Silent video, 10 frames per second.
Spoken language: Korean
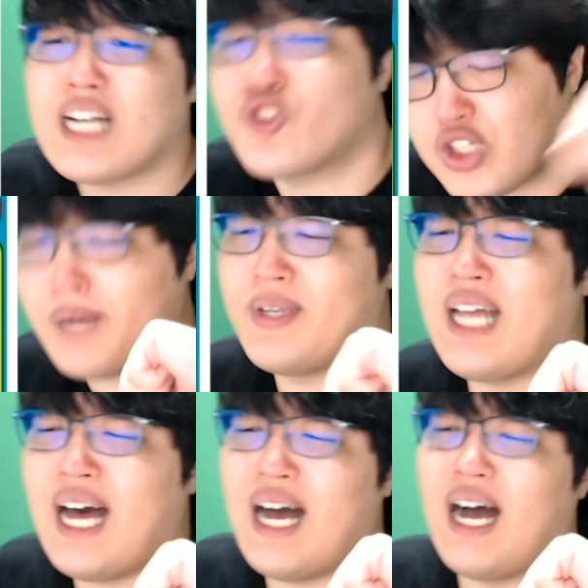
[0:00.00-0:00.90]

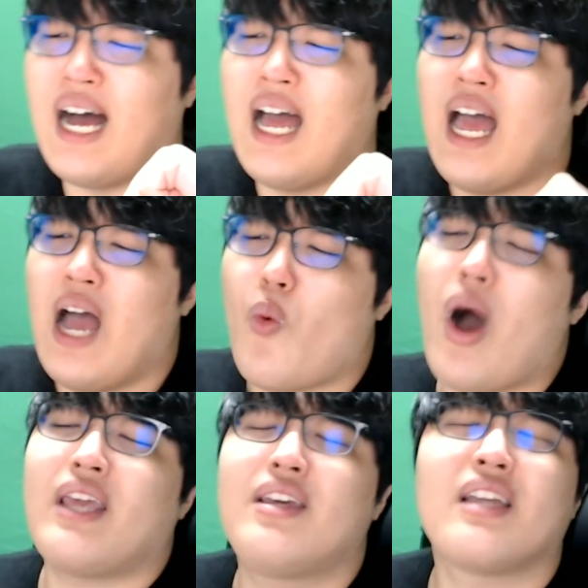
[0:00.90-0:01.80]
추가됩니다 와
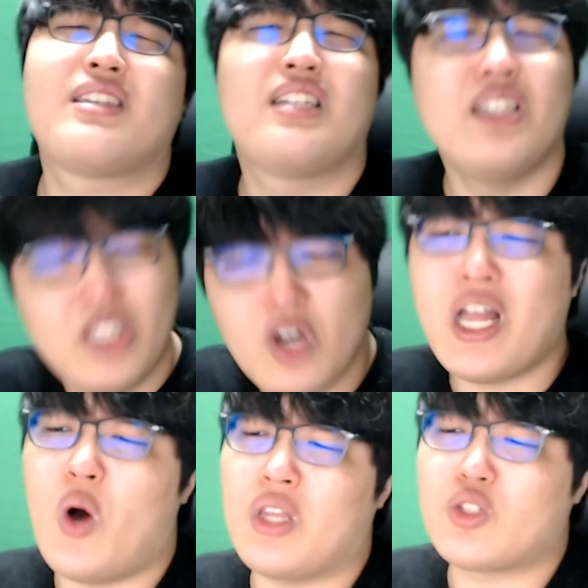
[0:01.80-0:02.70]
이게 드디어
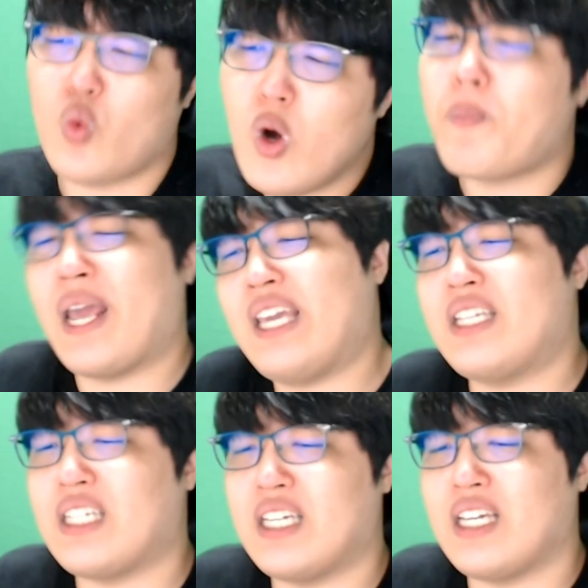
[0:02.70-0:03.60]
나오네 소울
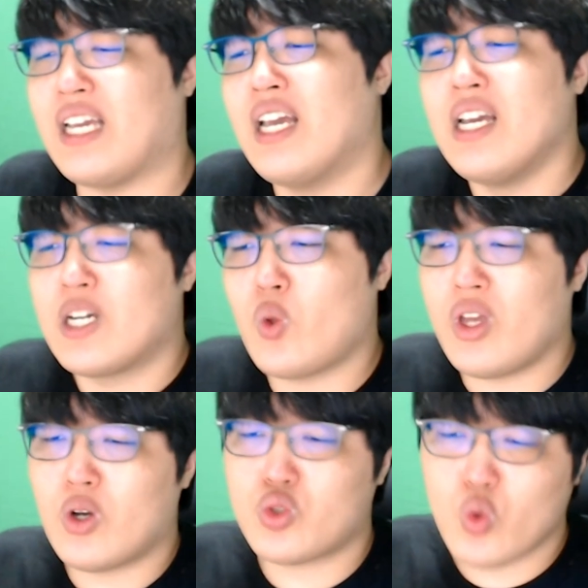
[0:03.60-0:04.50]
패키지 그동안
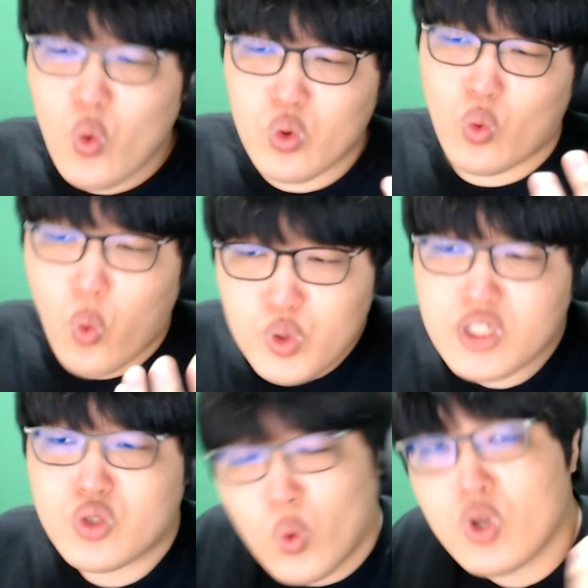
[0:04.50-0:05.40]
이거 소울 고스트
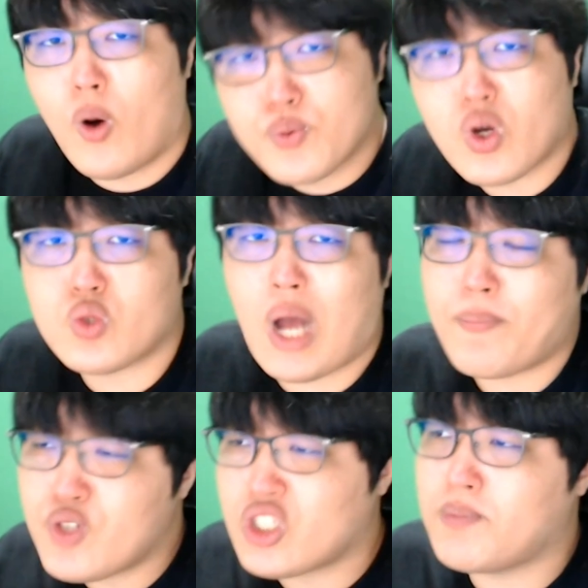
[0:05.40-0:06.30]
소울이 없어가지고
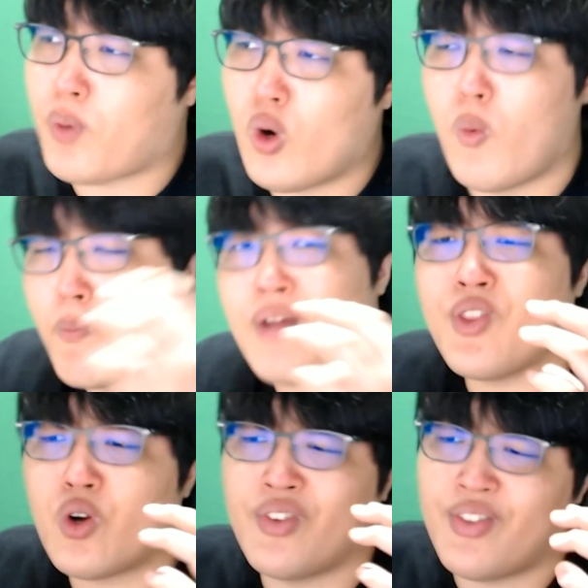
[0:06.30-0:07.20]
합치킨 별로 못
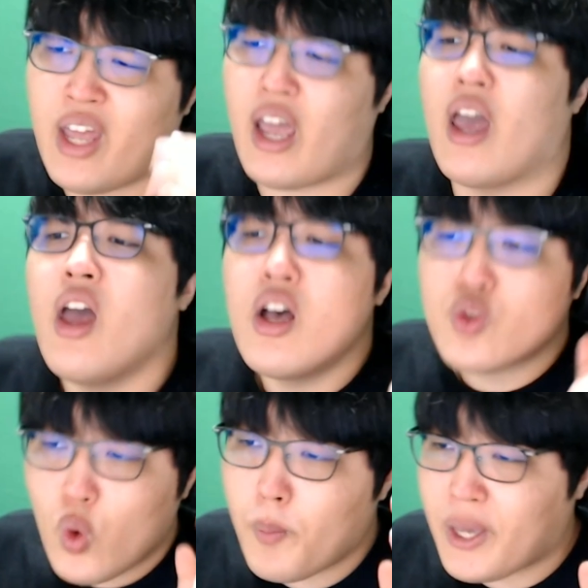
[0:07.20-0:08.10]
만들었는데
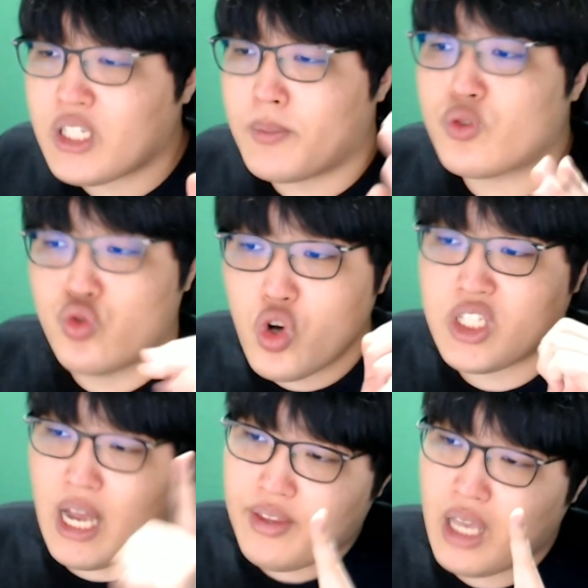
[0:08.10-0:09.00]
소울 패키지 하면서 두옥신
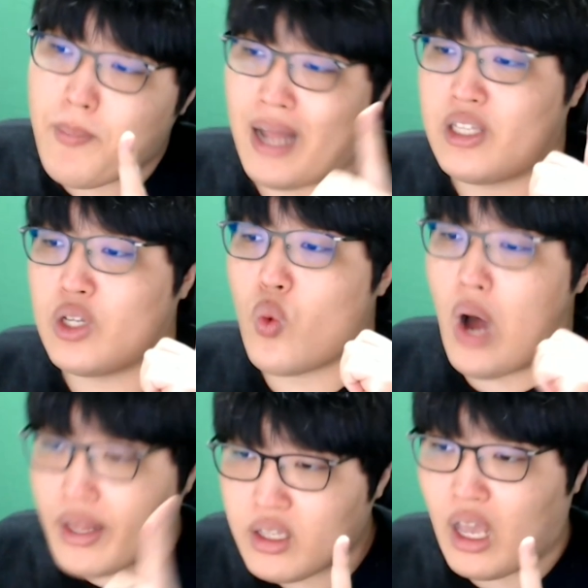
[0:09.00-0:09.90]
한개 만티코
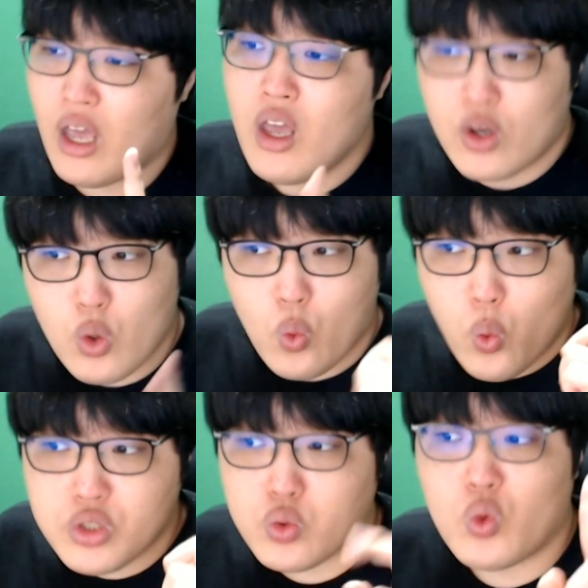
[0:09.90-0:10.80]
한 개 그리고
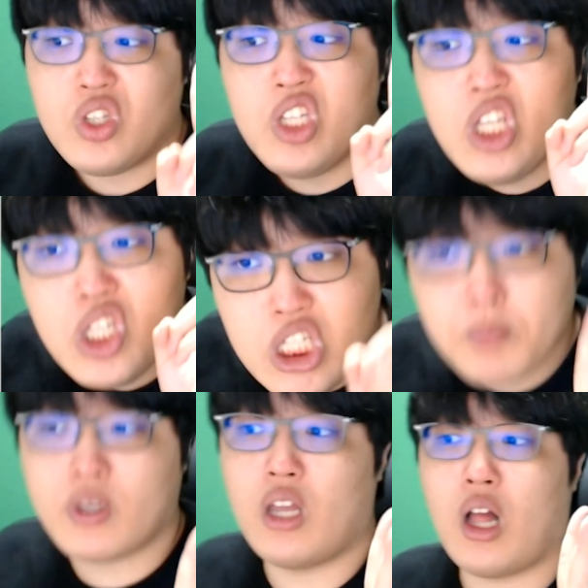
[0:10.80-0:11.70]
고스트 소울
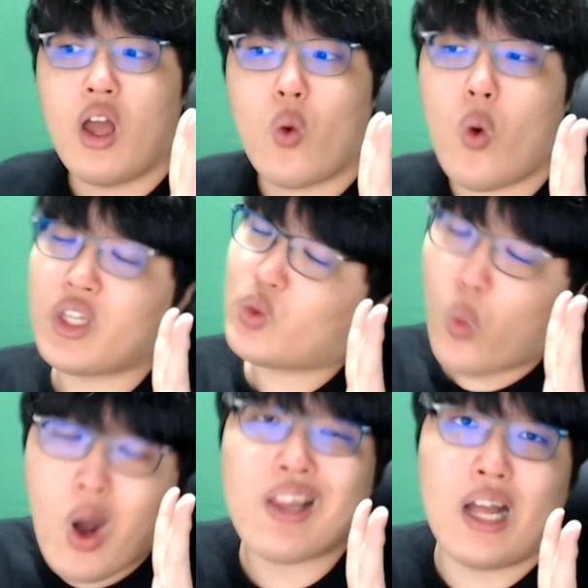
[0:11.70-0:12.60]
20개나 와 이제
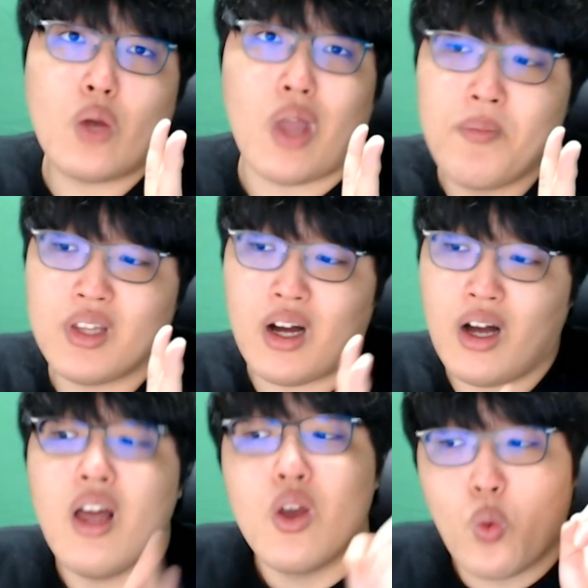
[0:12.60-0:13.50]
노가다 안 해도 됩니다
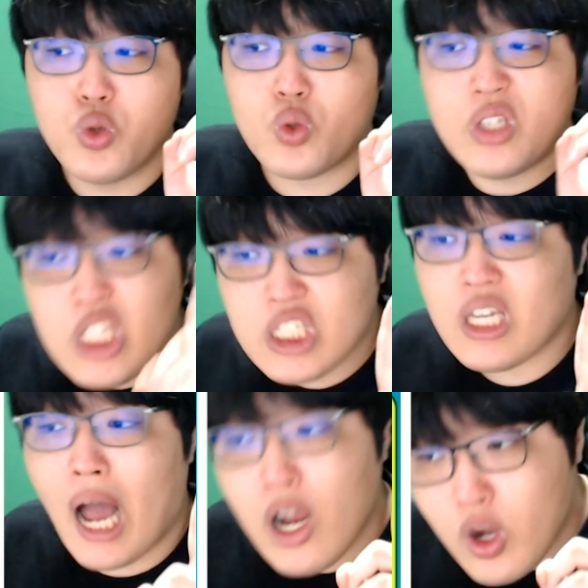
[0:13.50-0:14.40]
고스트 소울 20개
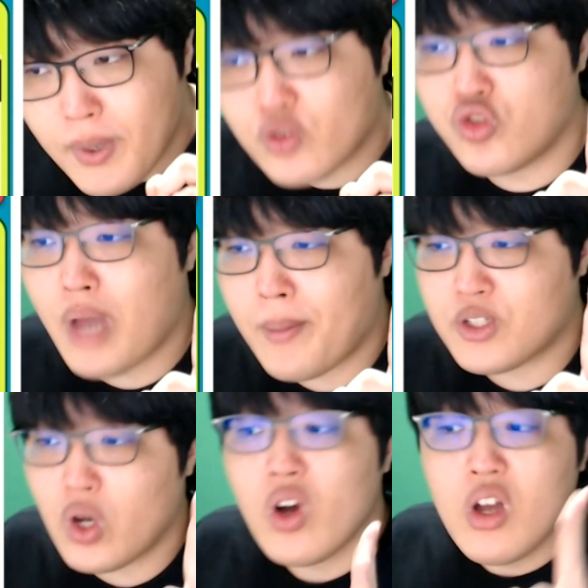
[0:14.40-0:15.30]
한꺼번에 구매하면서